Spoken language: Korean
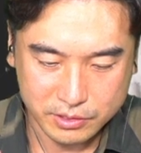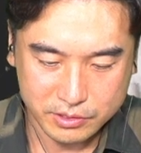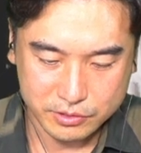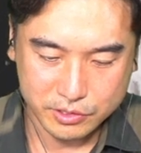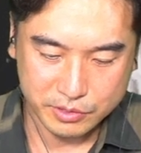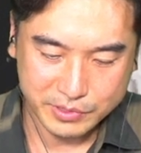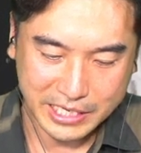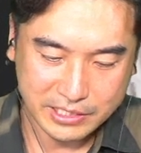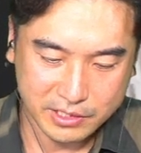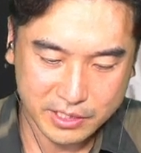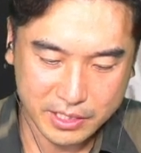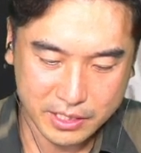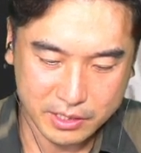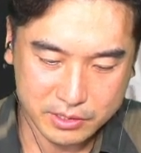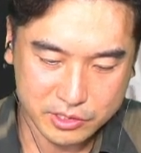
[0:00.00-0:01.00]
지금
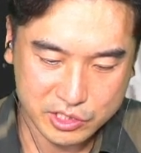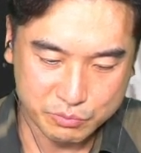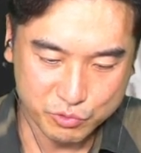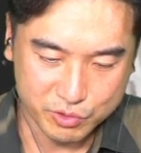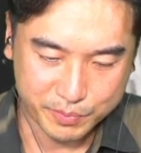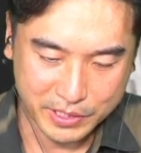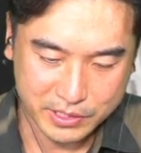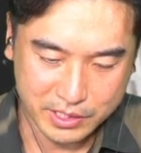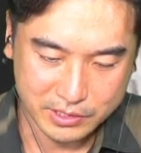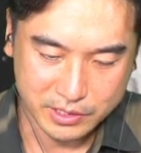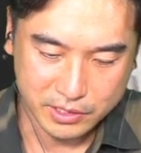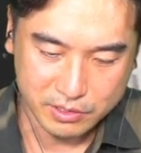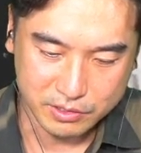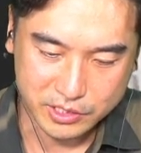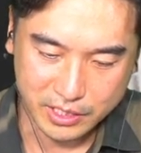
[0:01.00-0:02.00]
사전에 질문을 받으라서
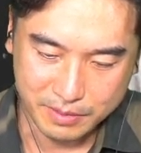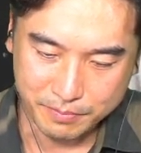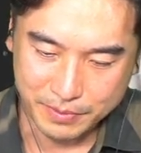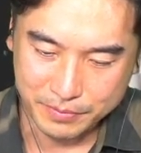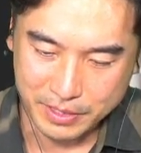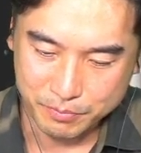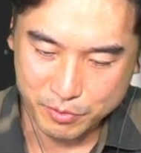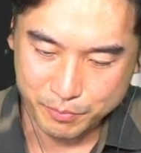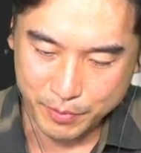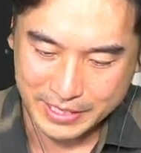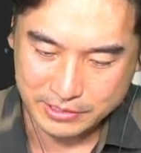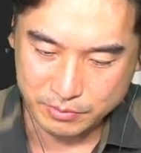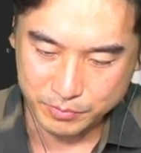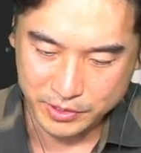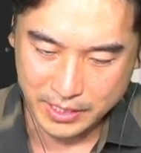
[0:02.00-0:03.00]
이걸 제가 한번
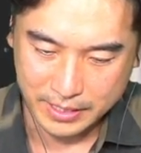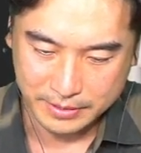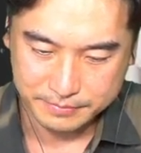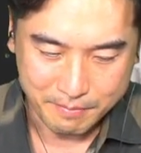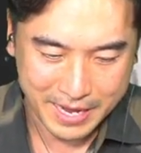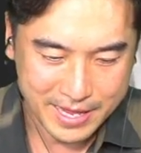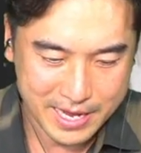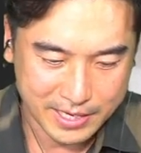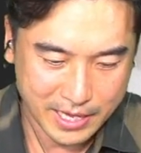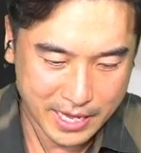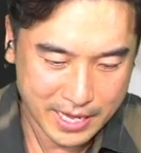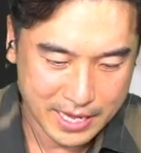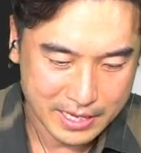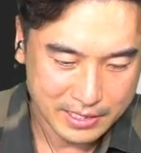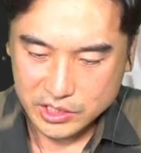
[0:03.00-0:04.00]
봤습니다.
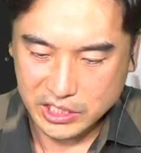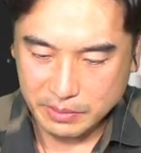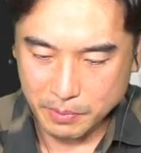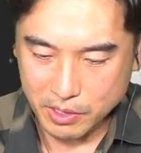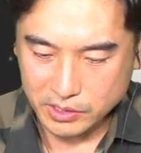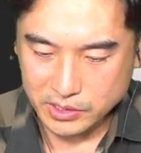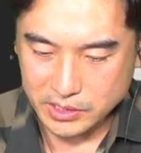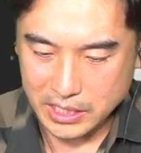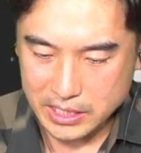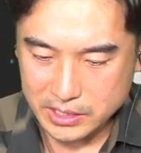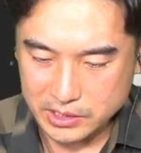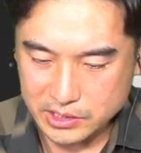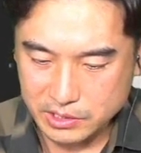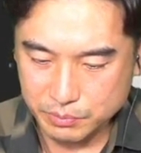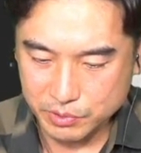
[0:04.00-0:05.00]
만약에
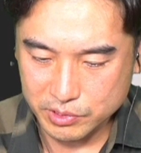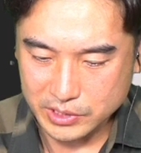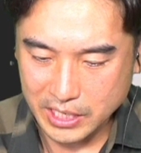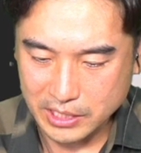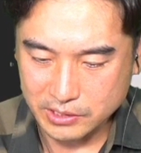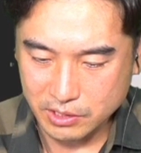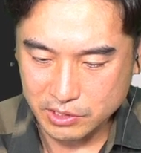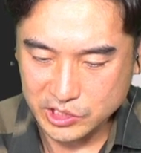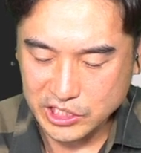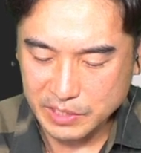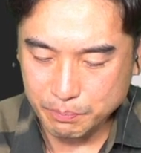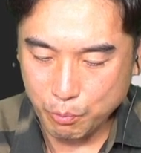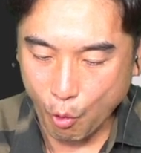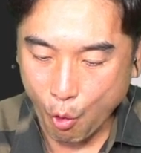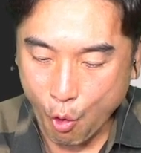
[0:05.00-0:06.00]
10억짜리 집을 사서
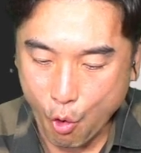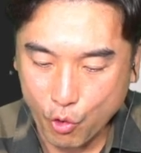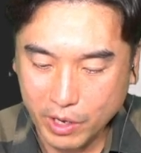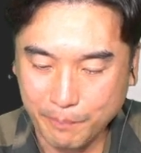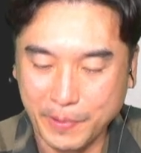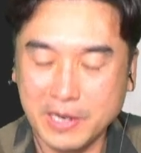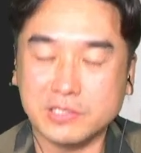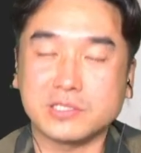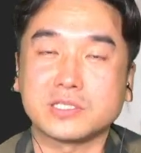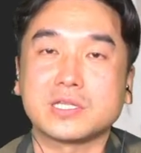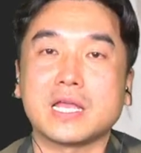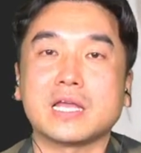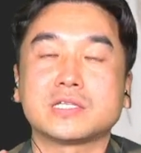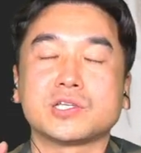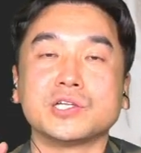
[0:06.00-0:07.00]
15억에 팔았을
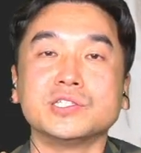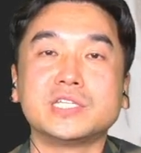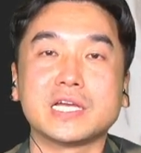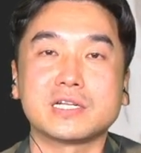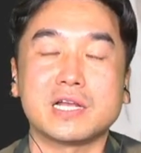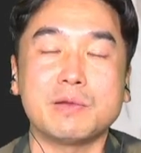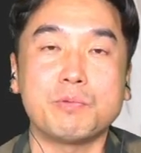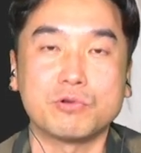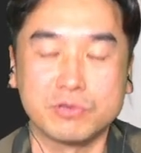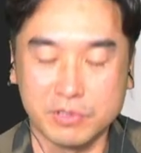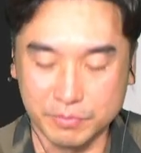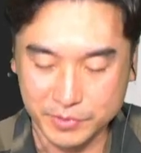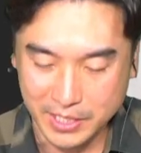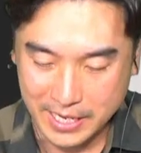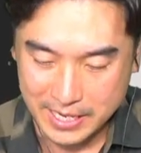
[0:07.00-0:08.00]
때 전제를 해보는
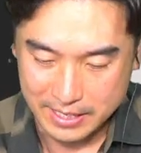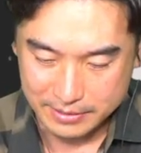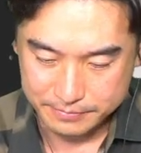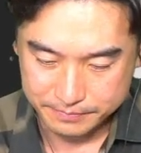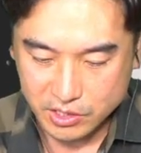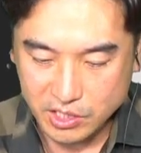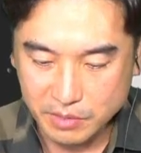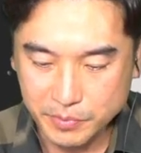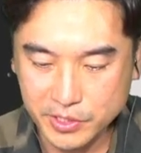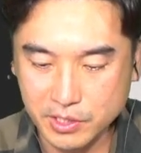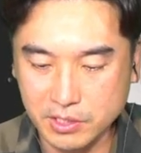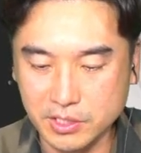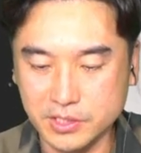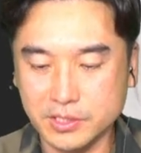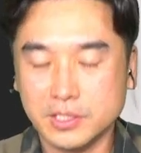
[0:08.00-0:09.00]
겁니다. 그럼
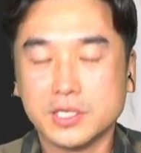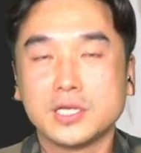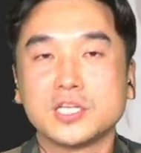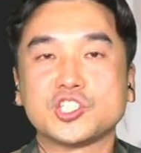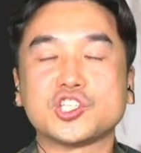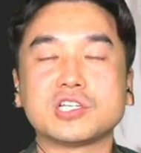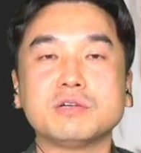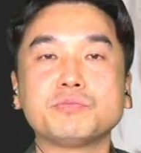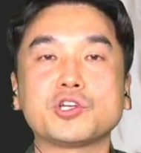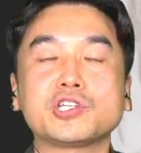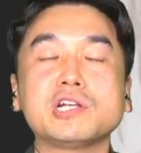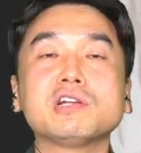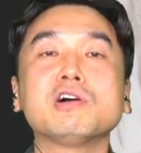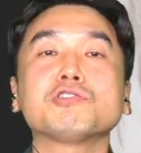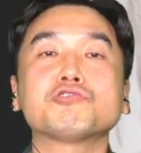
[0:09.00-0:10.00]
이거는 지금도
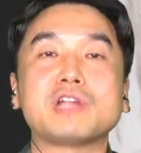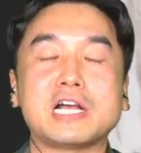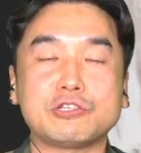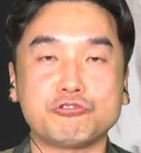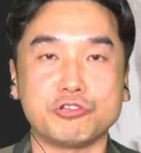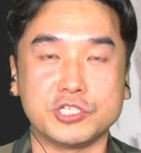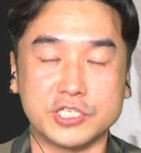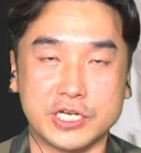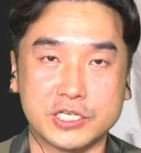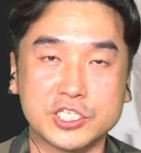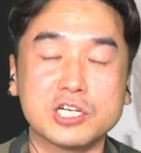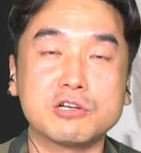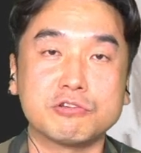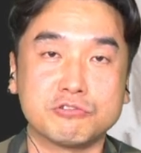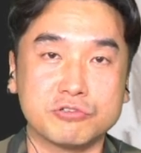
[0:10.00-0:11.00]
실거주를 할 수 있잖아요.
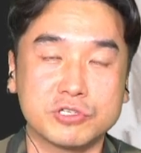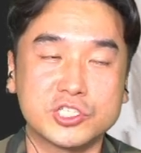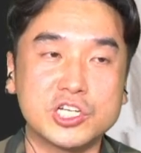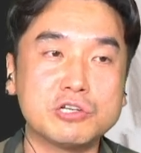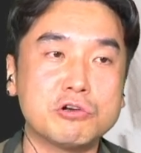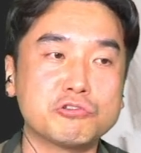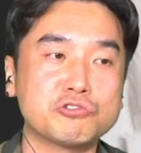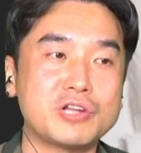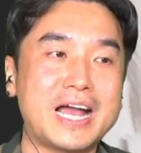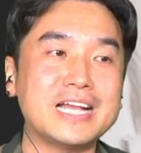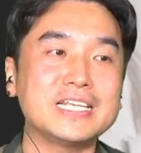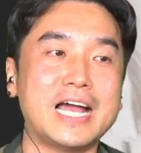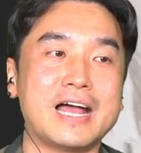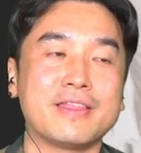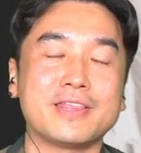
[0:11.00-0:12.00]
실거주를
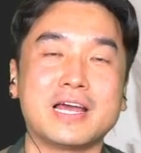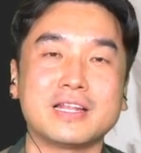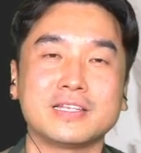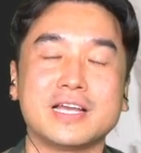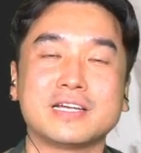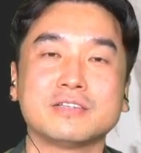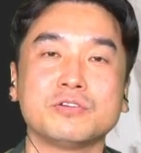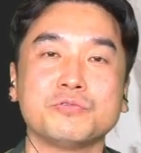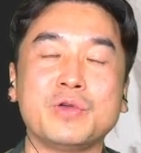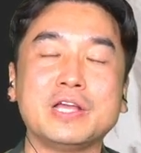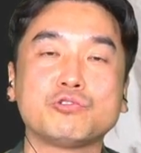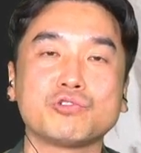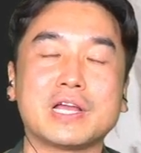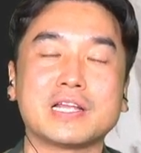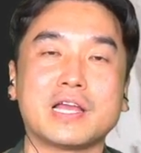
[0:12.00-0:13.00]
하냐 안 하냐는
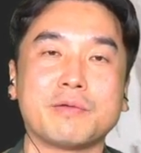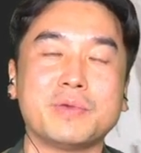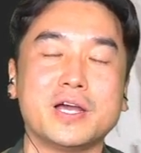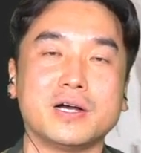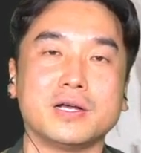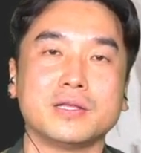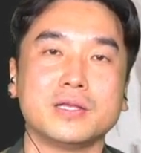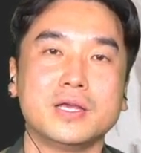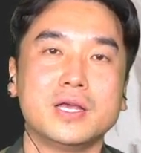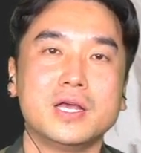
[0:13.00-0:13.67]
왜 중요하냐면